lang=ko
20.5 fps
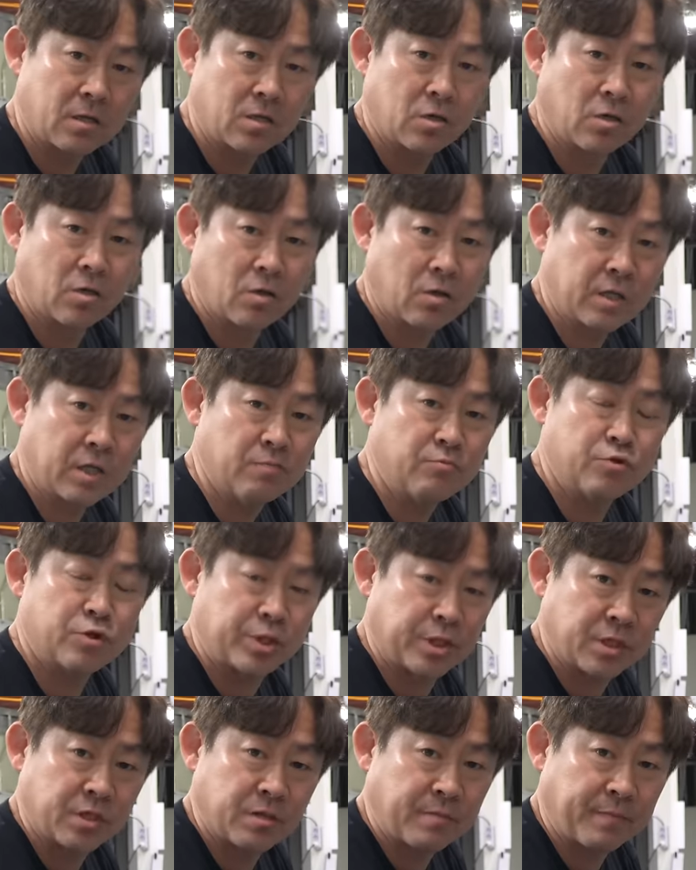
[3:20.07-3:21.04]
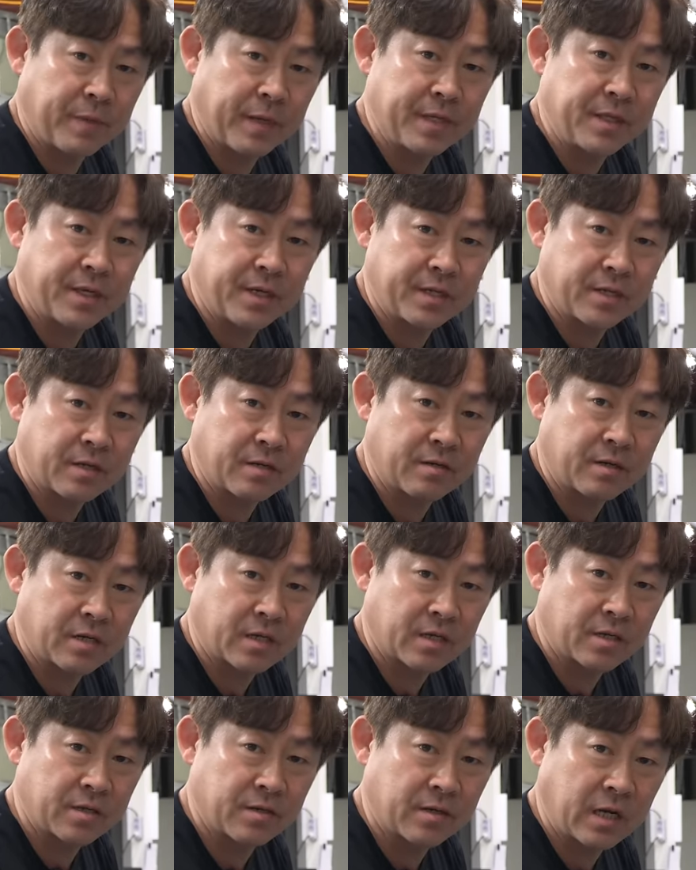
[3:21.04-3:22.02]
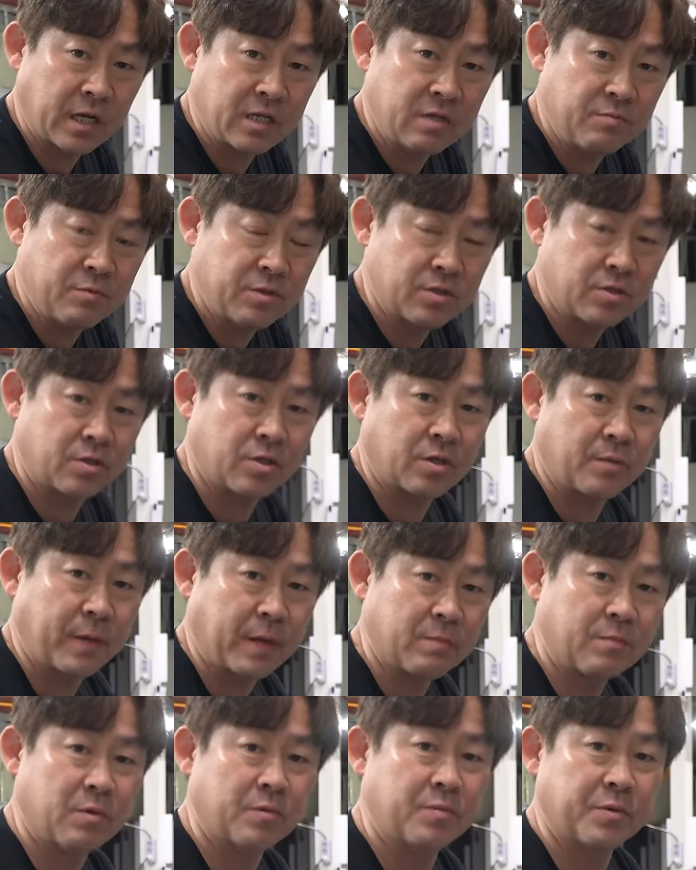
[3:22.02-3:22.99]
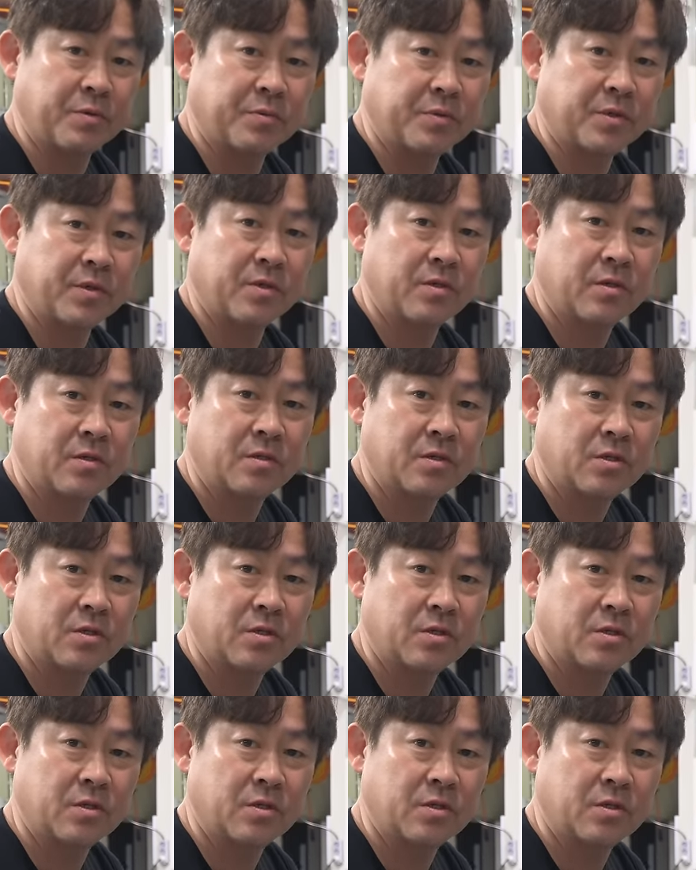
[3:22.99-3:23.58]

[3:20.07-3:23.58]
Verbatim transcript: 저 이물질을 빼내야 될 것 같아요. 아니면 저게 방법이 없어요.